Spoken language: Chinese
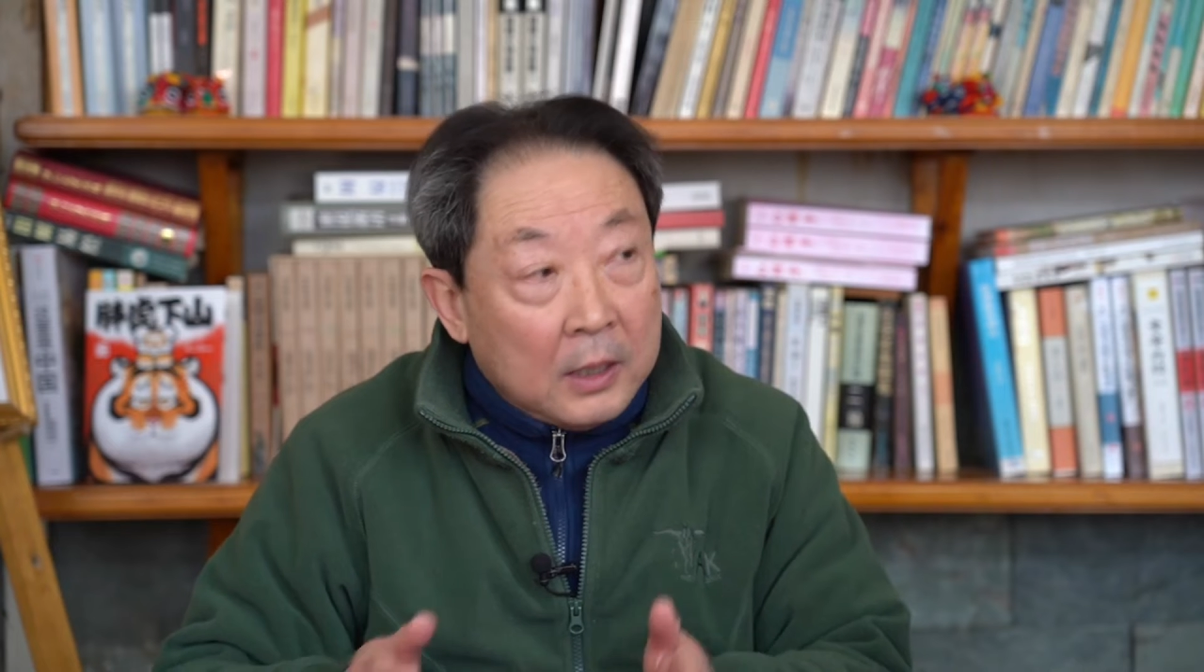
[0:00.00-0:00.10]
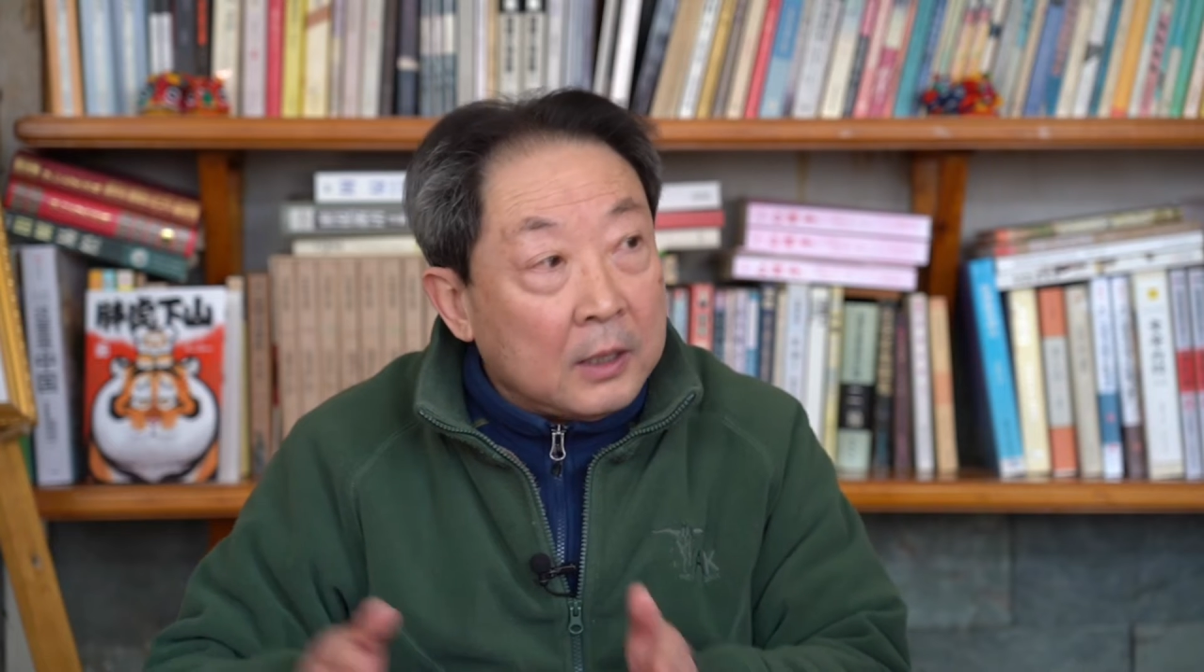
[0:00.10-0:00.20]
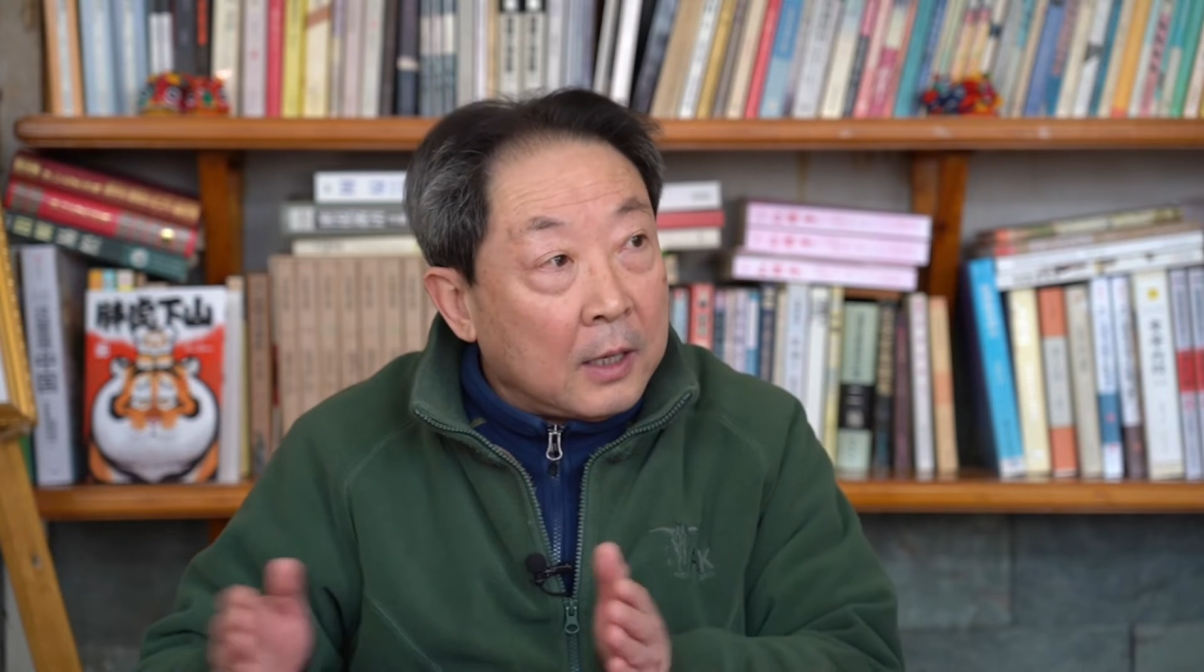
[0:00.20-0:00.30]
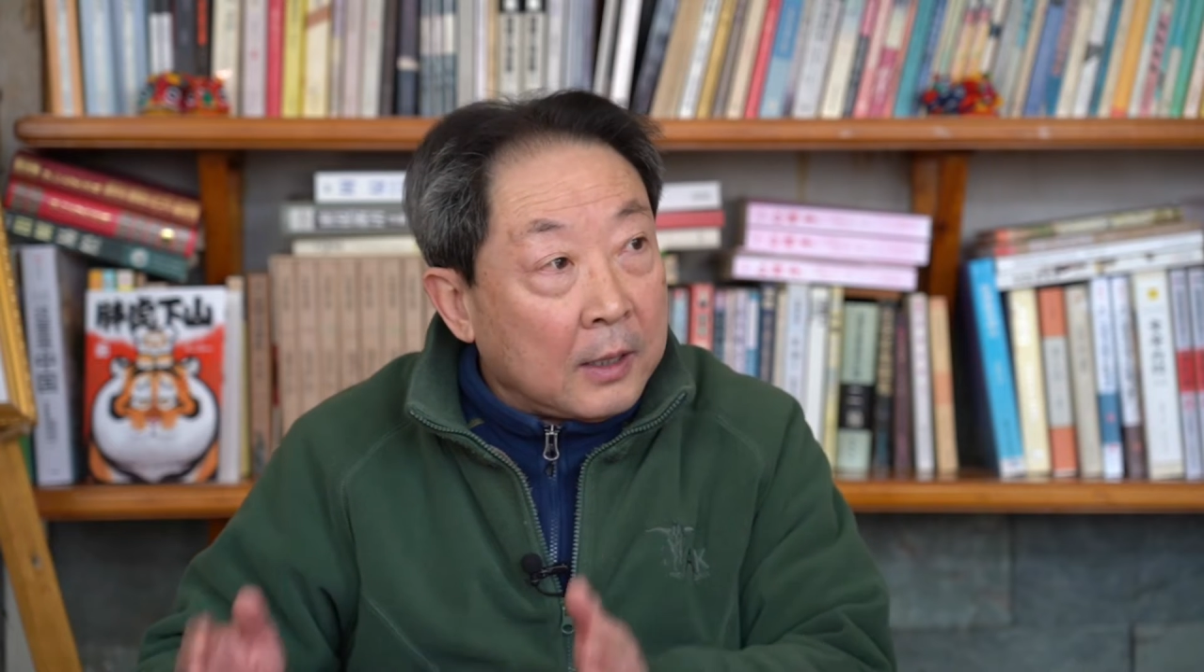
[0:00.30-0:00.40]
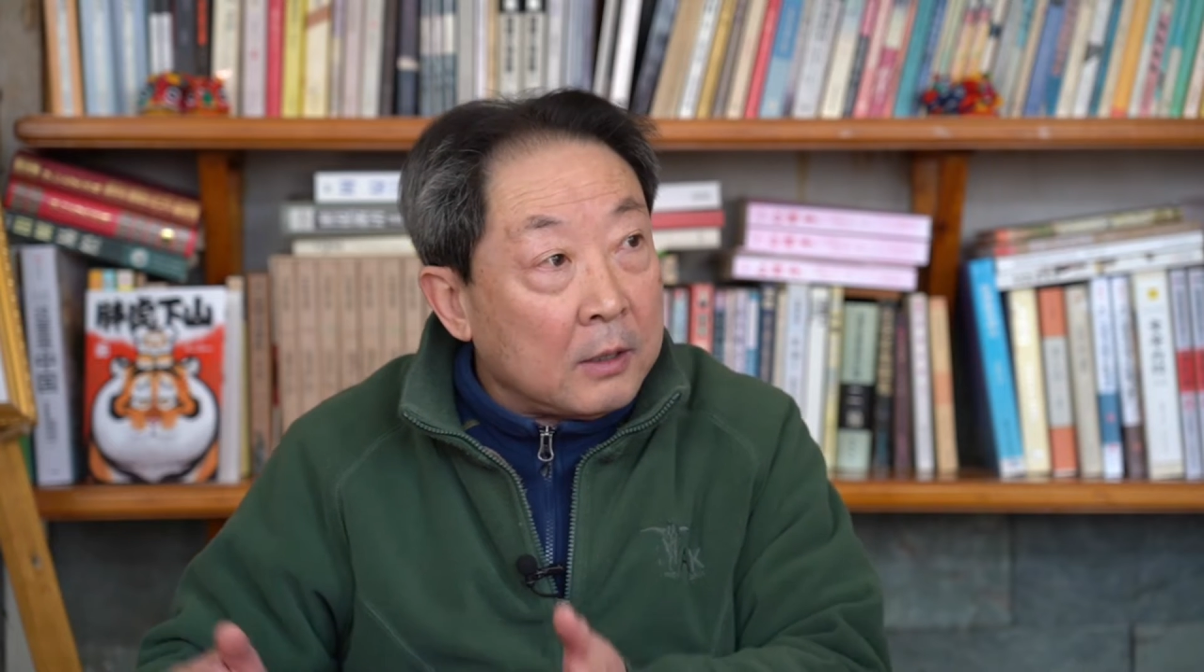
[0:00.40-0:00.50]
一
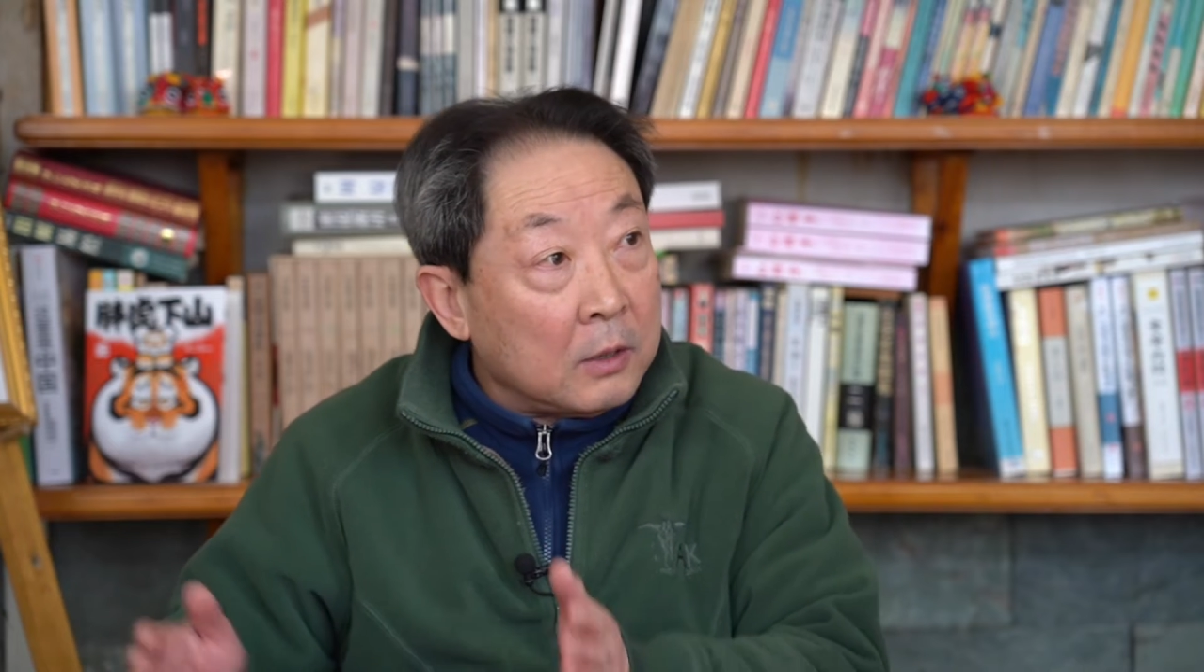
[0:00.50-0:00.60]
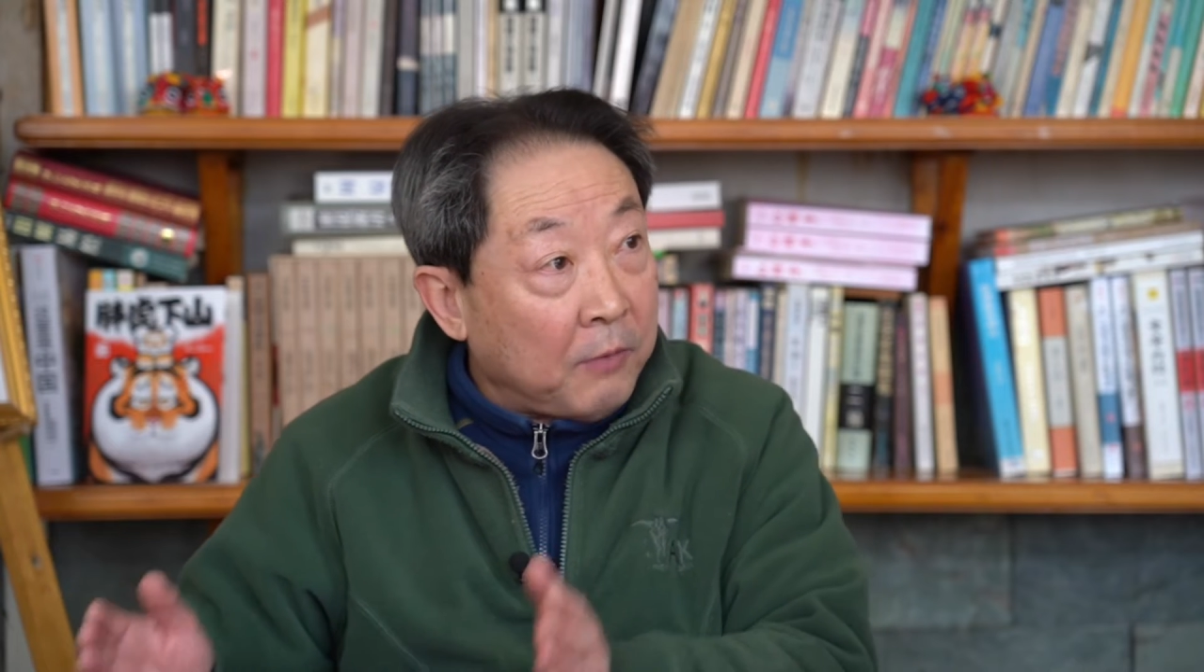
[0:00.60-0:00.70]
天开始